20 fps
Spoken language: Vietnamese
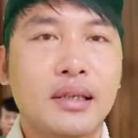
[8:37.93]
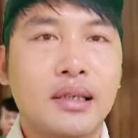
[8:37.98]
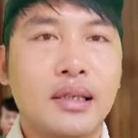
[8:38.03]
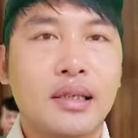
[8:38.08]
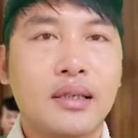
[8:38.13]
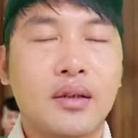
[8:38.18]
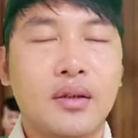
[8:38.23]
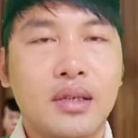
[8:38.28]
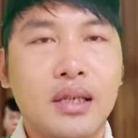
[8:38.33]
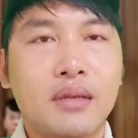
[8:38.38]

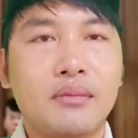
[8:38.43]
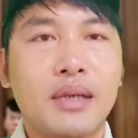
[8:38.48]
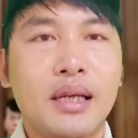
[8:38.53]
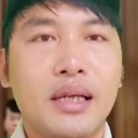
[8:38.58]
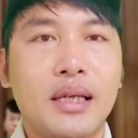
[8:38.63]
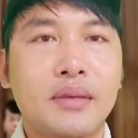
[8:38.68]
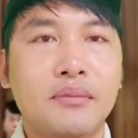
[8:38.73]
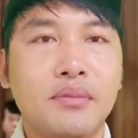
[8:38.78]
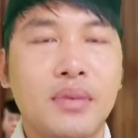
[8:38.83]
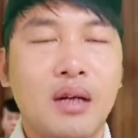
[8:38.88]
cái tội đặc
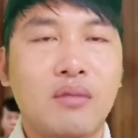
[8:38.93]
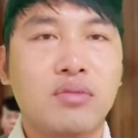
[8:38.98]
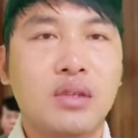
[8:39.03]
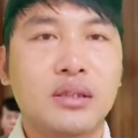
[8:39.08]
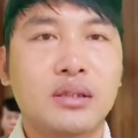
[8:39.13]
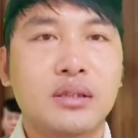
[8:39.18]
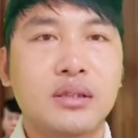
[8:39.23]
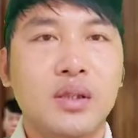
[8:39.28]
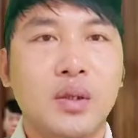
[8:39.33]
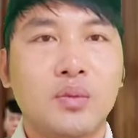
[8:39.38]
biệt nghiêm trọng là
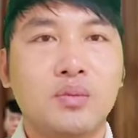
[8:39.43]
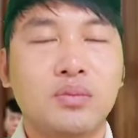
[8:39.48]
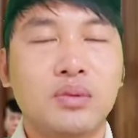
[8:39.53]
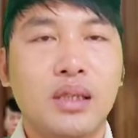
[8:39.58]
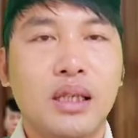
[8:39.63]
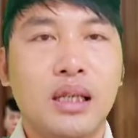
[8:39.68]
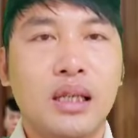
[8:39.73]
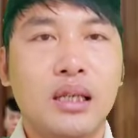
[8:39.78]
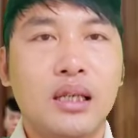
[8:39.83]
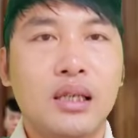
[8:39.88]
sử dụng
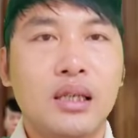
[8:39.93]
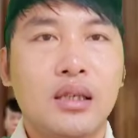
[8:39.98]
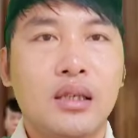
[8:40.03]
à,